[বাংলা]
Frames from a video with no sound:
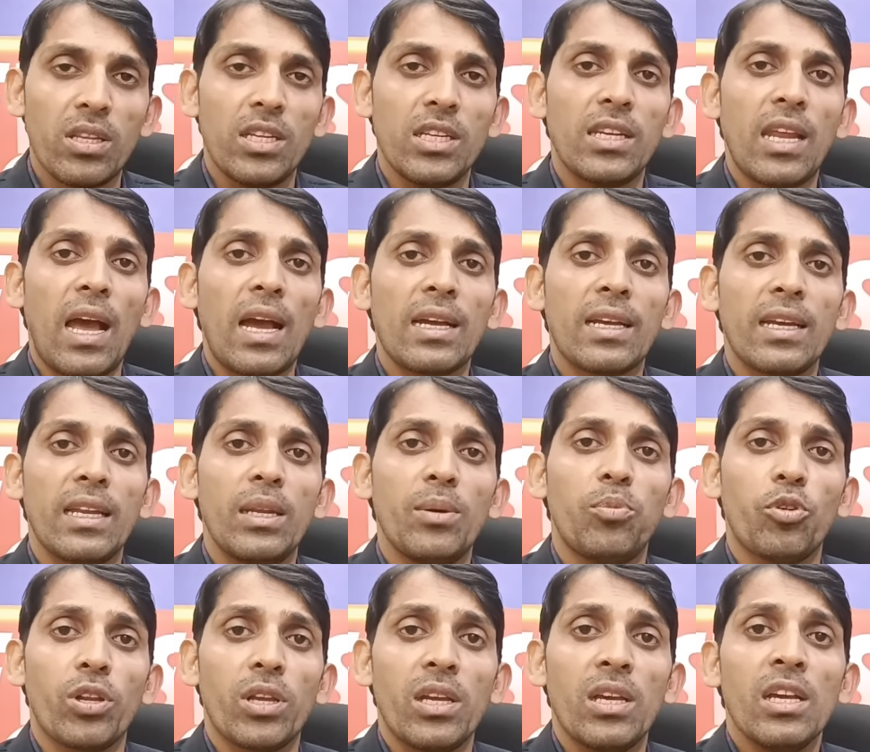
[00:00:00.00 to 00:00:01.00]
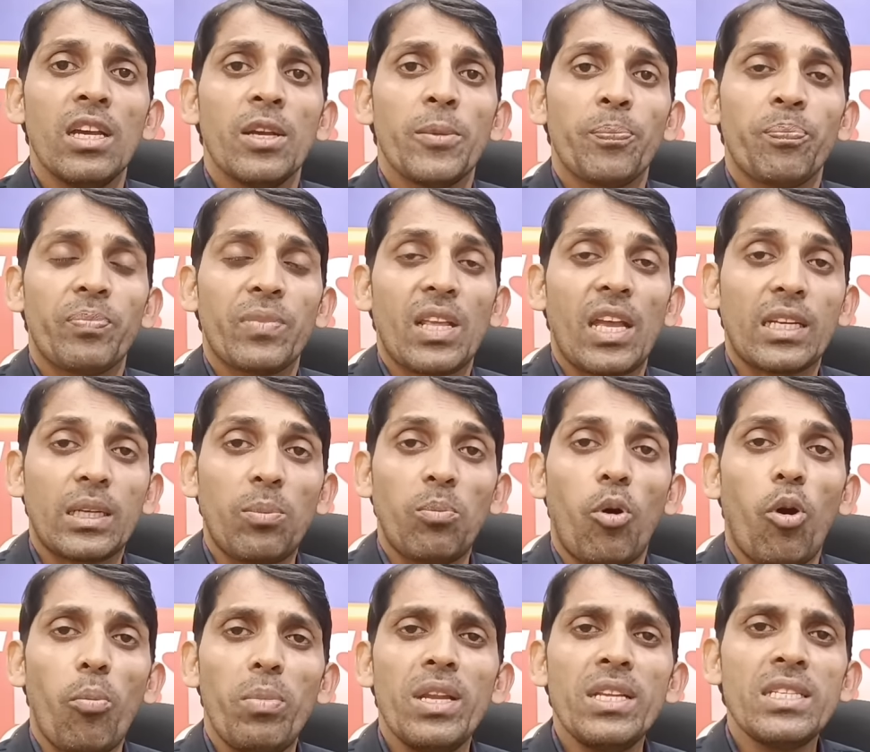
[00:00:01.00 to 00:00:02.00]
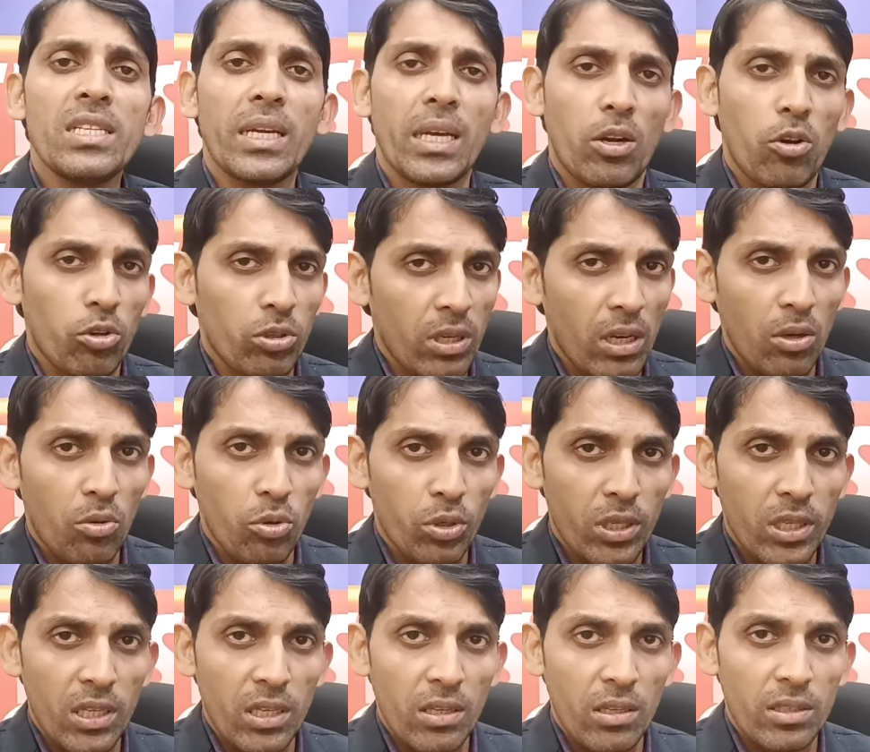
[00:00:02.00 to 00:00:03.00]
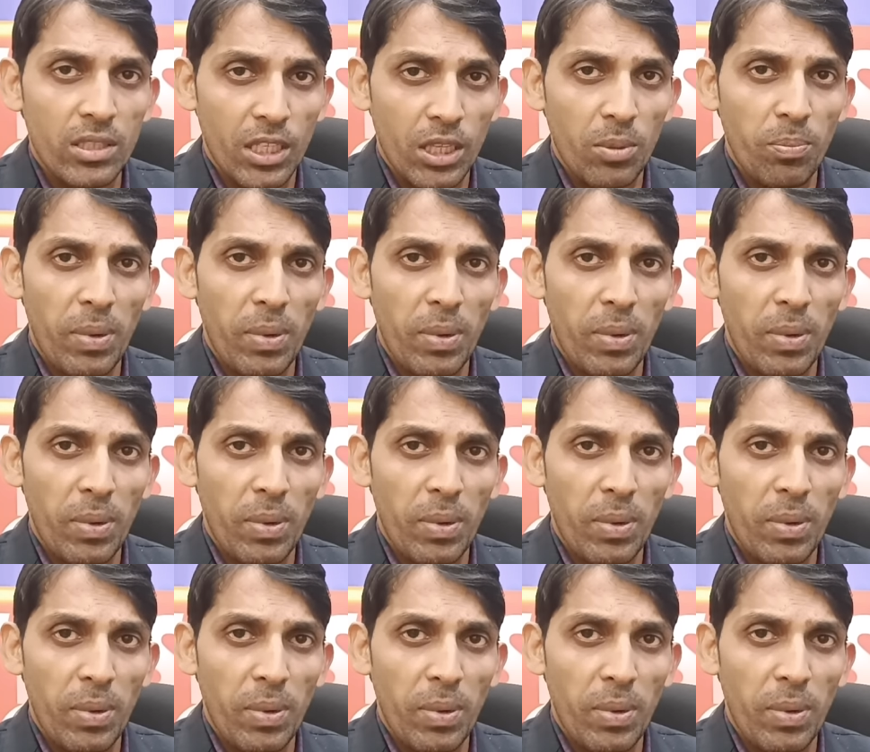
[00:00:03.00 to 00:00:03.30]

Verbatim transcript: তিনি না গেলে পরে একটা মব লিঞ্চিংয়ের ঘটনা ঘটে যেতে